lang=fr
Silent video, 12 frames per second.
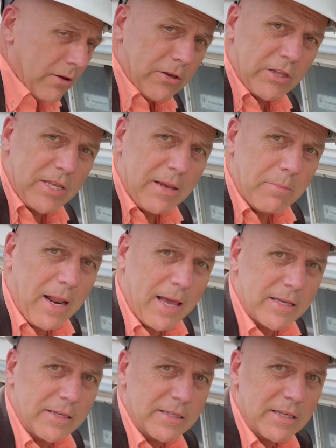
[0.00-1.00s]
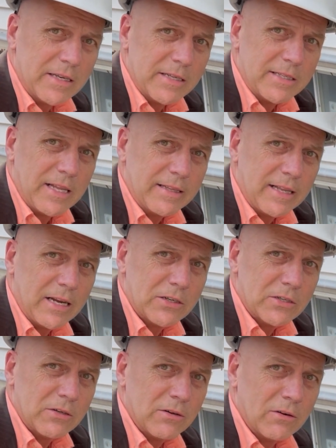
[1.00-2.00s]
il y a des plaques ici qui se
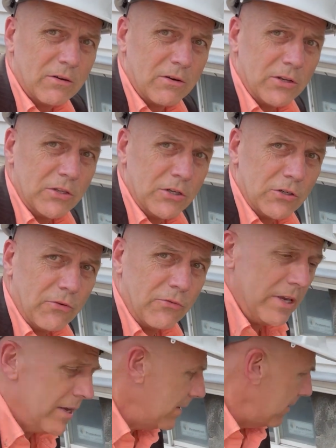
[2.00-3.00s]
détachent. On l'a déjà fait